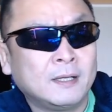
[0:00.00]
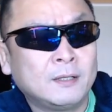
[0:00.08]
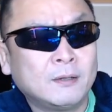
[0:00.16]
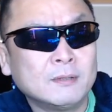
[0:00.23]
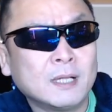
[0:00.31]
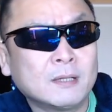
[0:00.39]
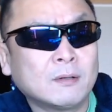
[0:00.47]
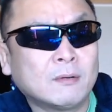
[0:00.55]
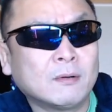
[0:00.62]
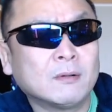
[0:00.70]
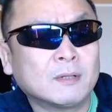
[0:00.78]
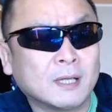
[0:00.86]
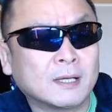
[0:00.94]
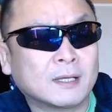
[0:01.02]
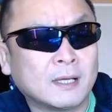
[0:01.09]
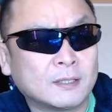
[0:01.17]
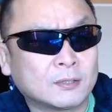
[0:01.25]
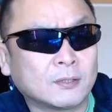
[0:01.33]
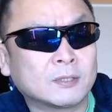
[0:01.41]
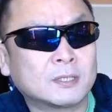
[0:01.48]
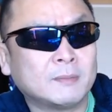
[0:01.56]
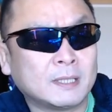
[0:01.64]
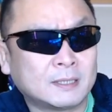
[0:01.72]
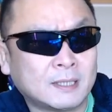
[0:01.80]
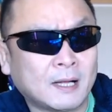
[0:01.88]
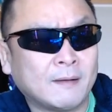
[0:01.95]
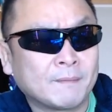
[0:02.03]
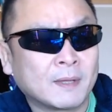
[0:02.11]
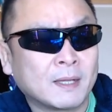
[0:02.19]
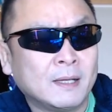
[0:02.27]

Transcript: いろんなところで検証しました